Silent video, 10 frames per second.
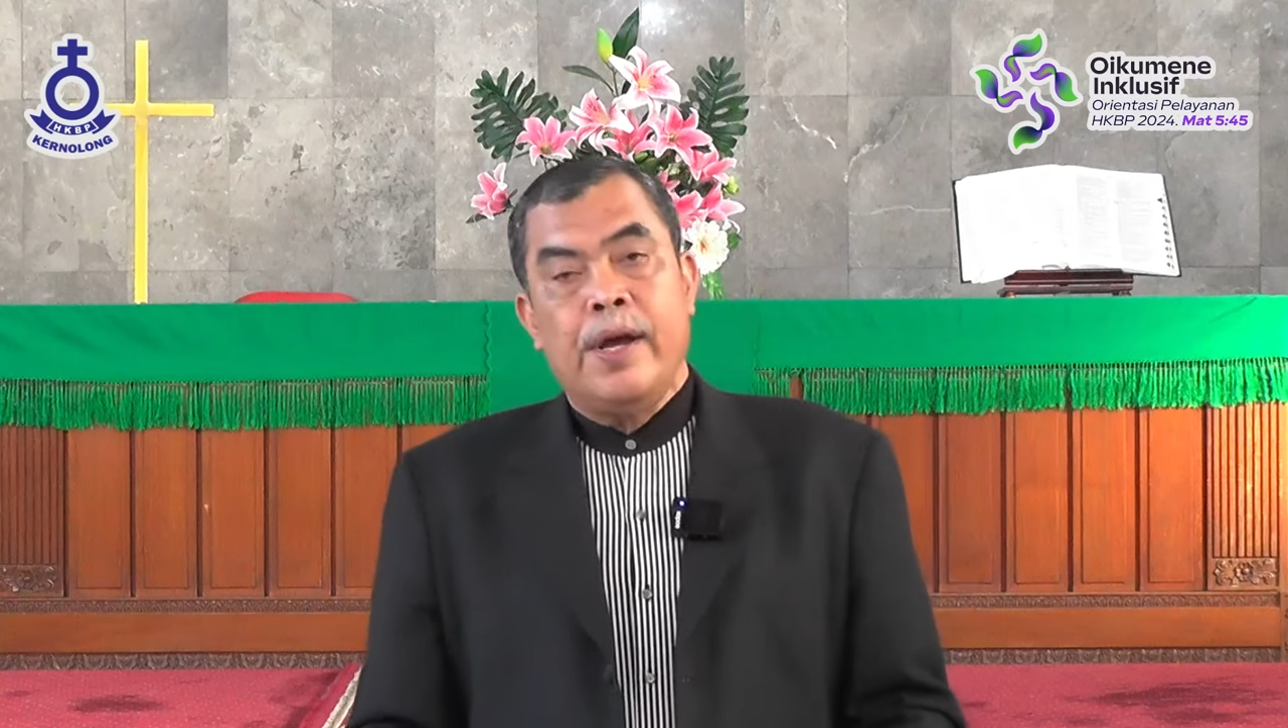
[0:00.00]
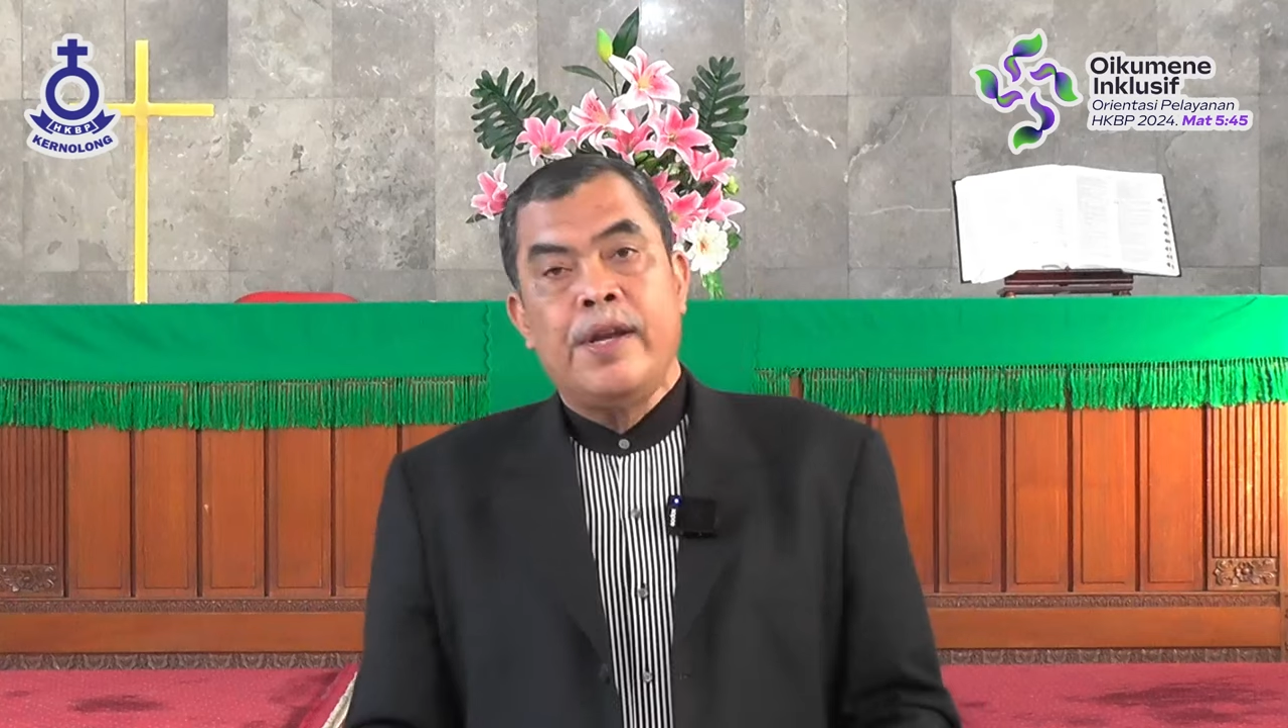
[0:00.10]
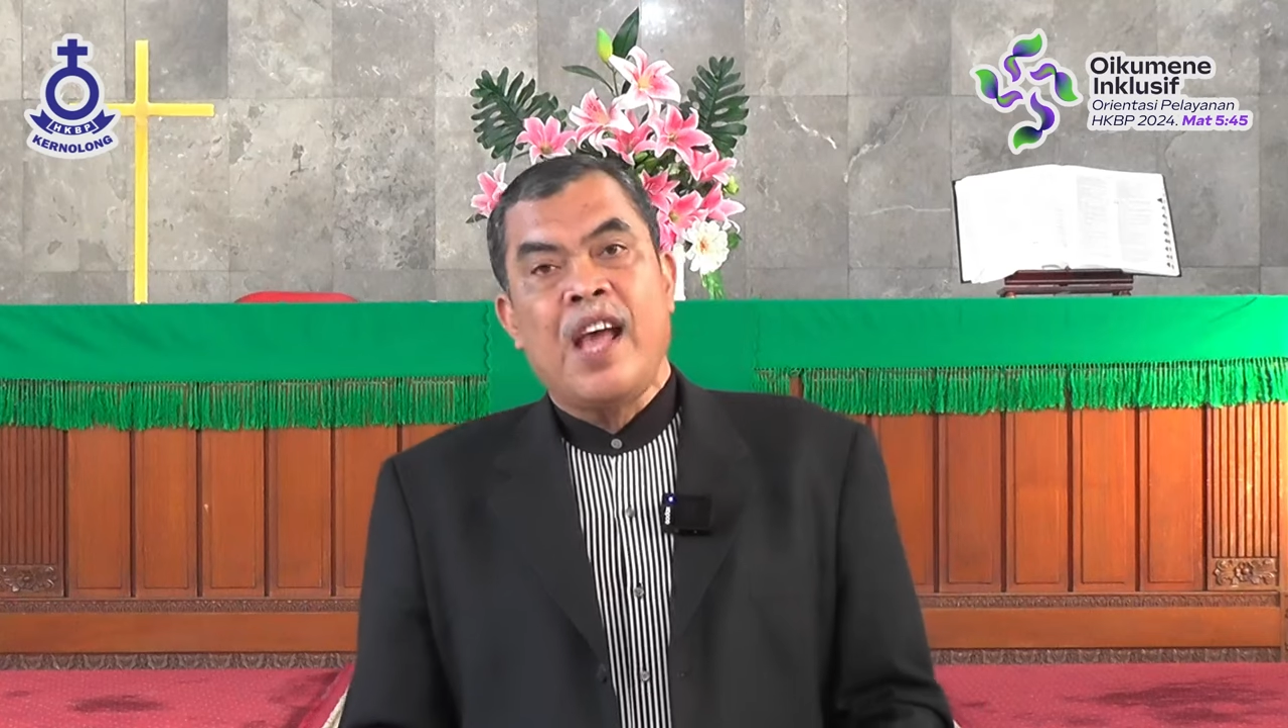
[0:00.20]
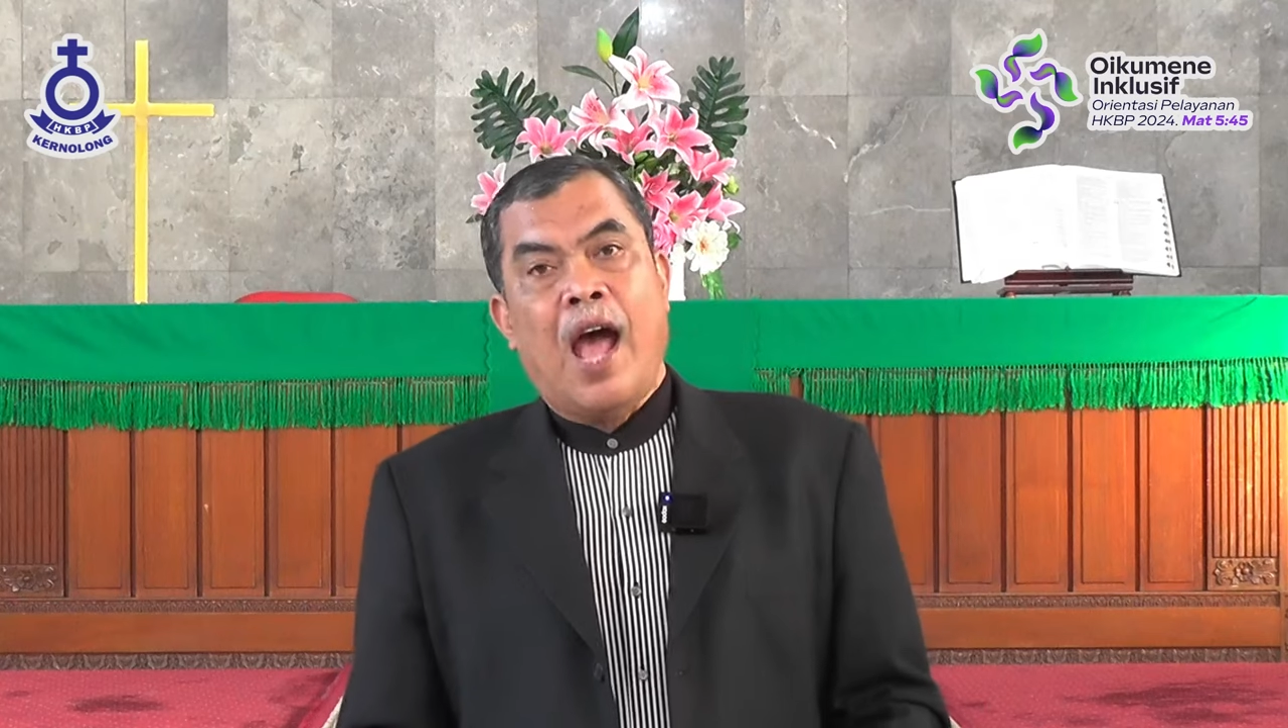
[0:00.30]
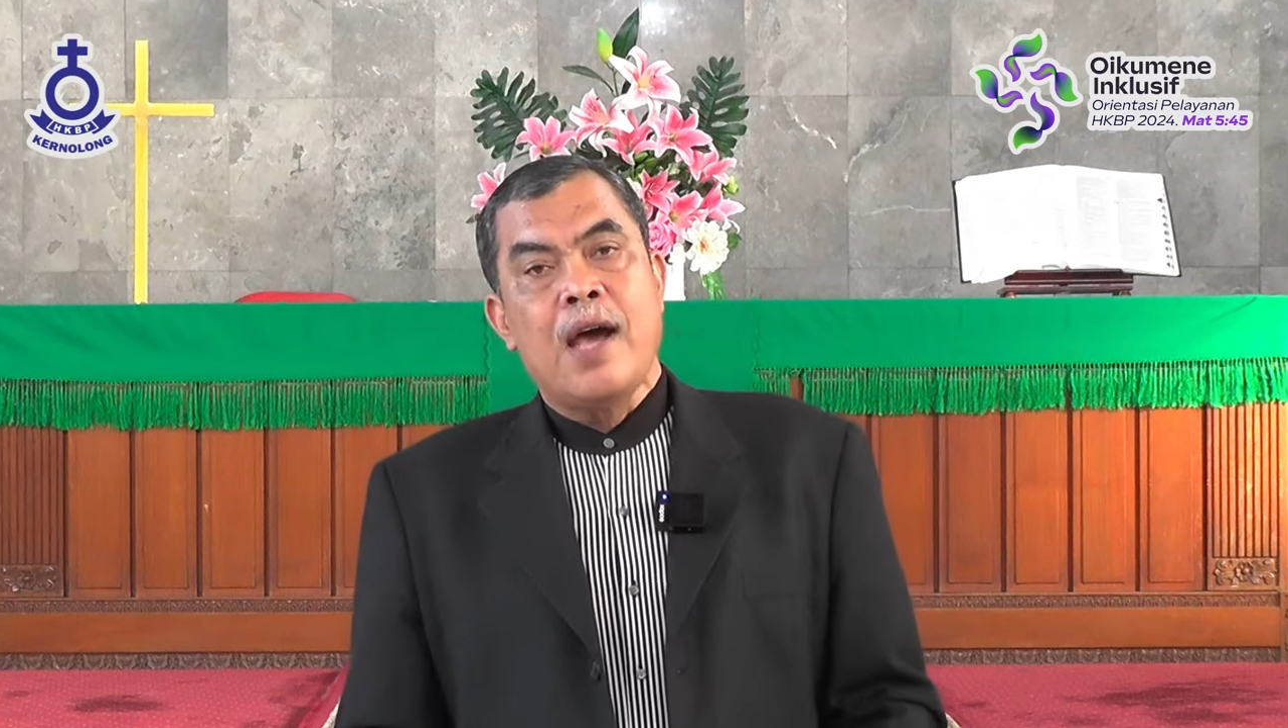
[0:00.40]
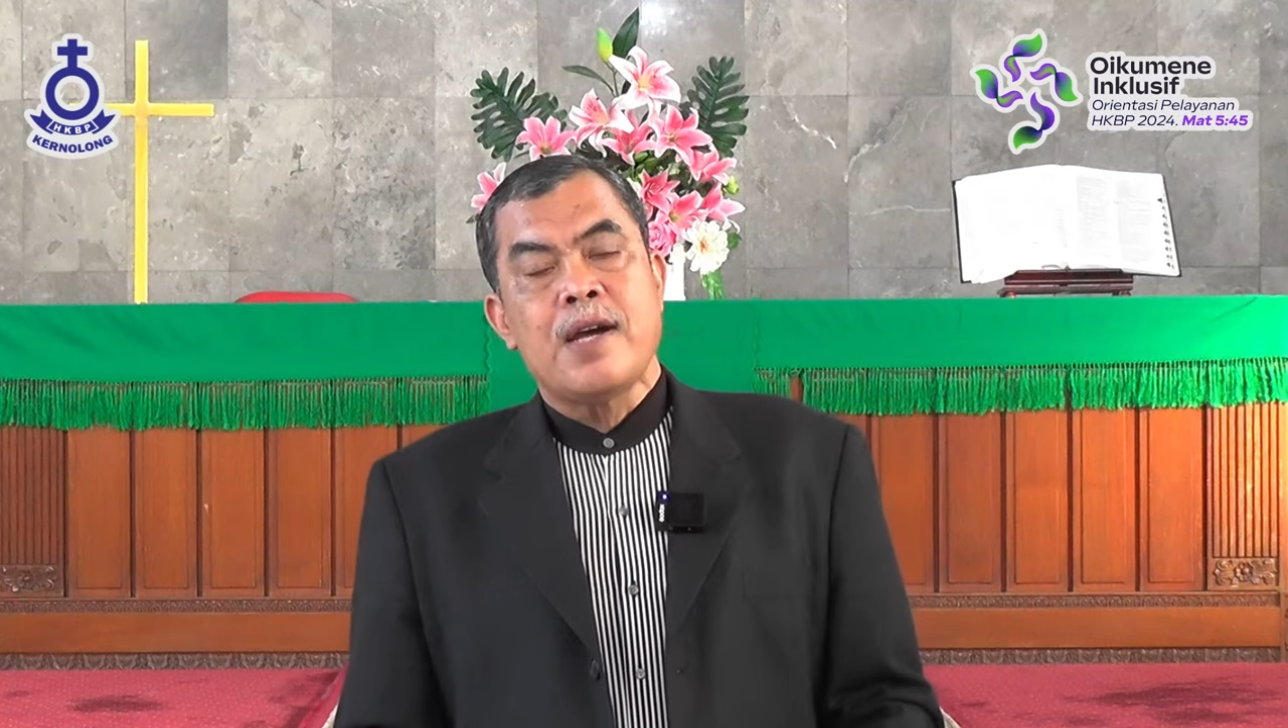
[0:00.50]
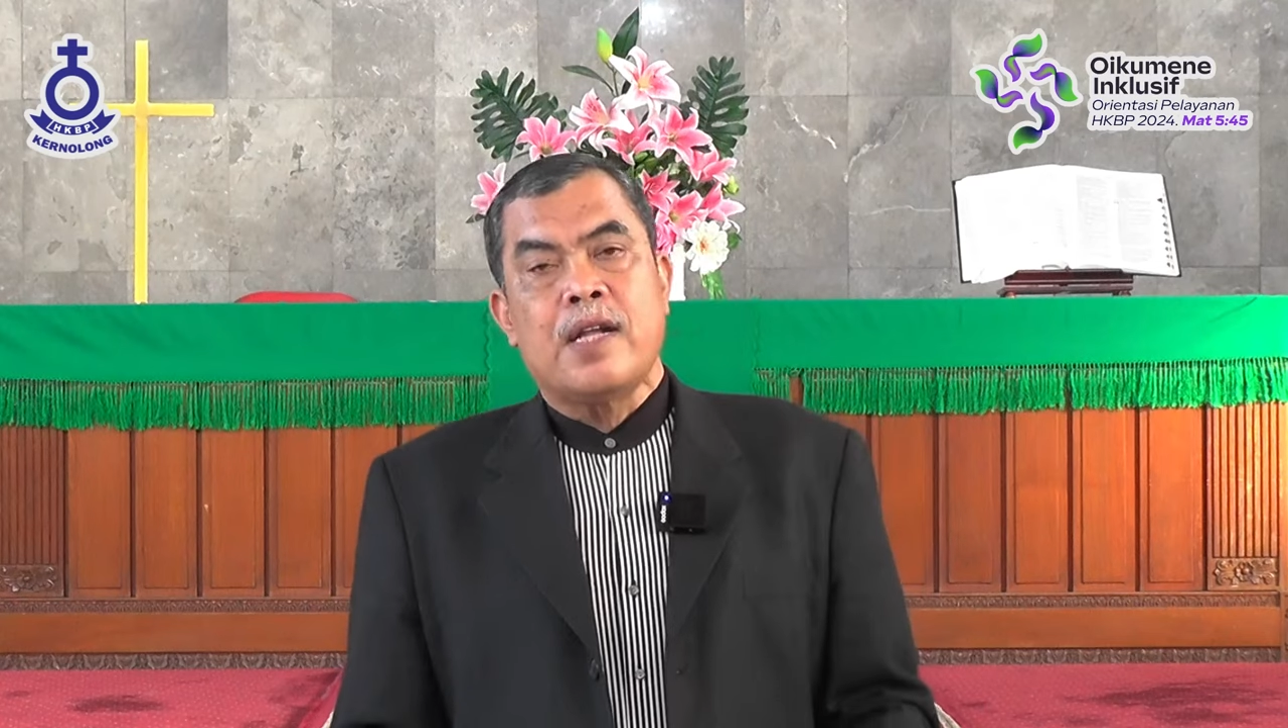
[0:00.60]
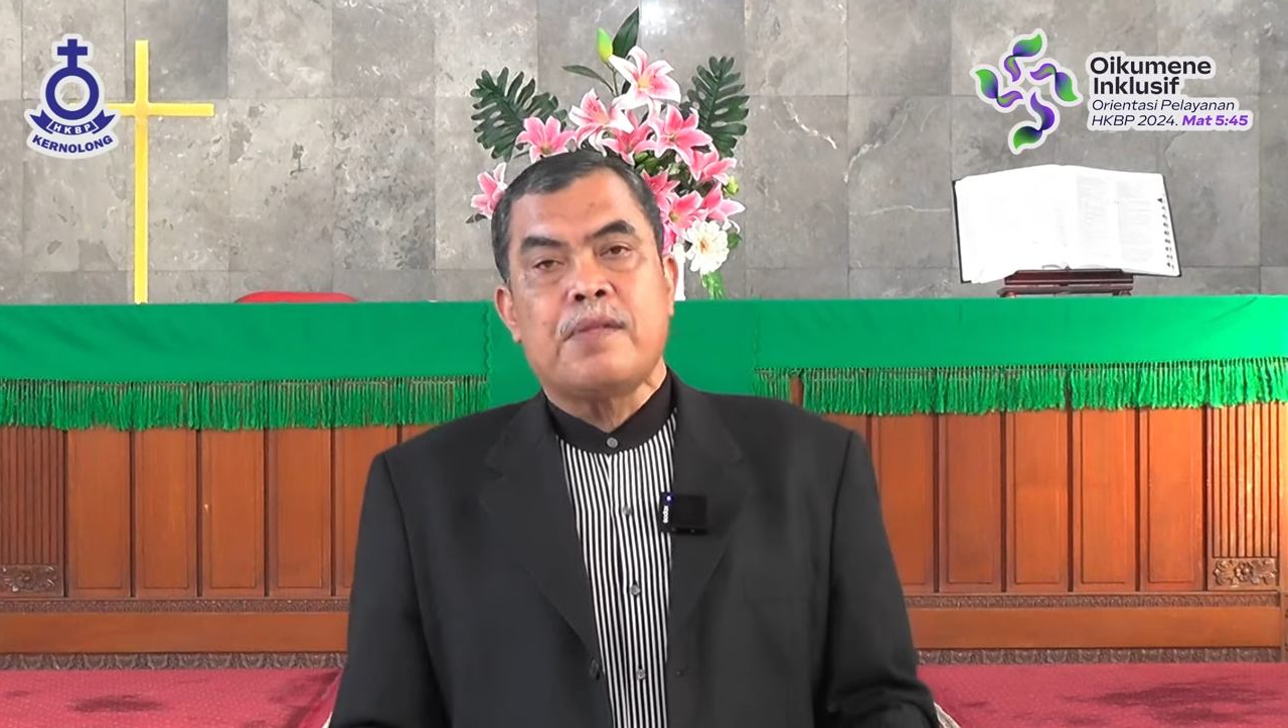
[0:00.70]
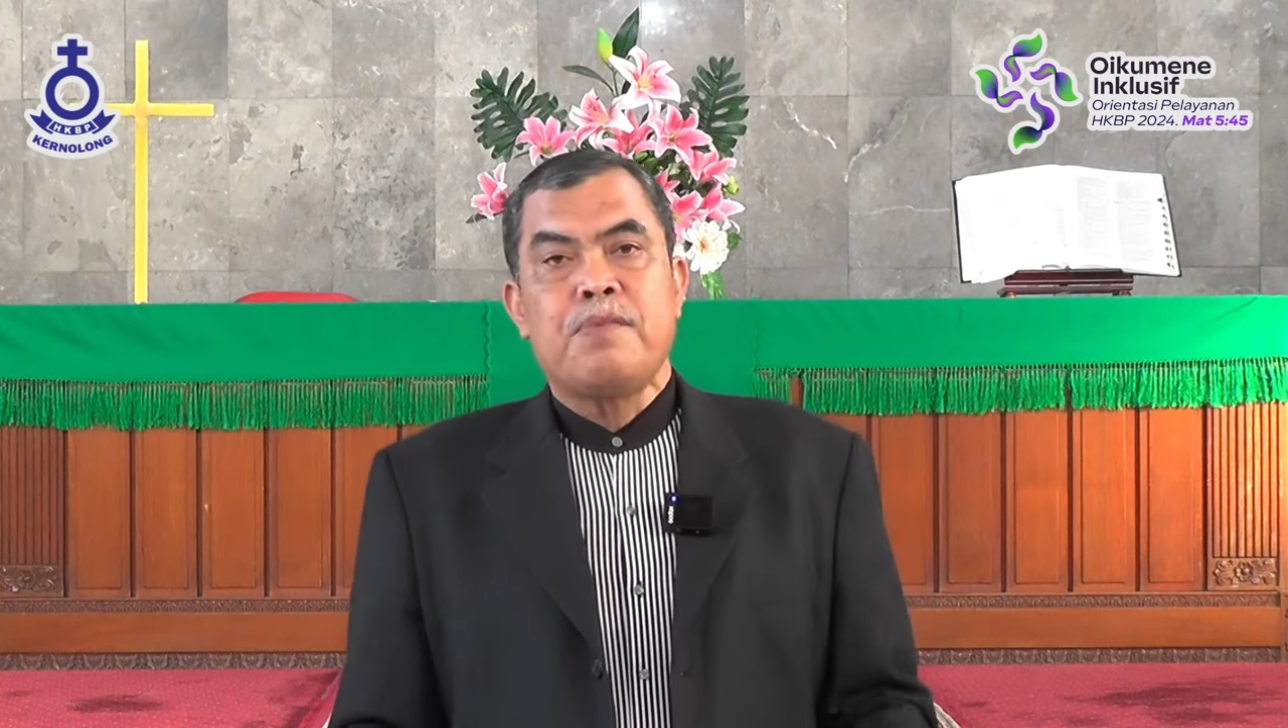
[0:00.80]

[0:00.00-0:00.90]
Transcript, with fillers: dia diangkat